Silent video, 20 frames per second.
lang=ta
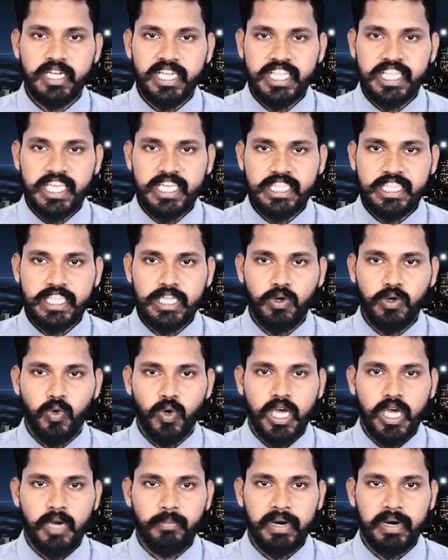நிதியத்தின்
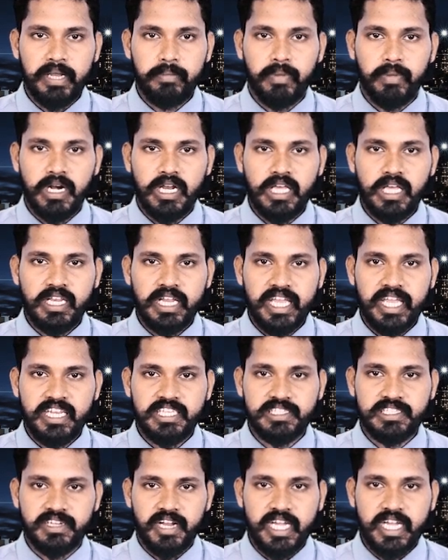ஊடக பணிப்பாளர்
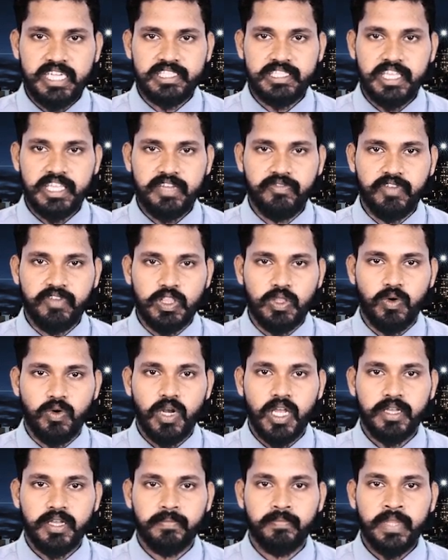ஹெரிஸ் டாய்ஸ்
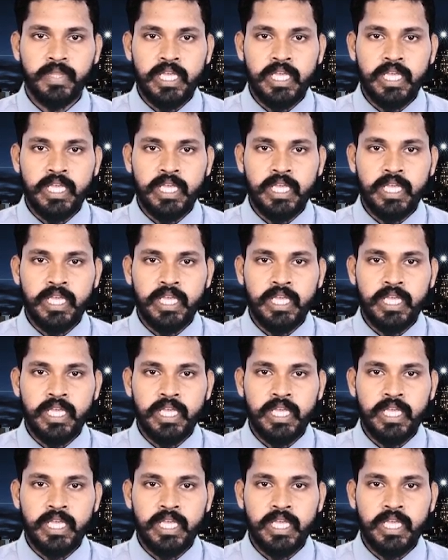தெரிவித்துள்ளார்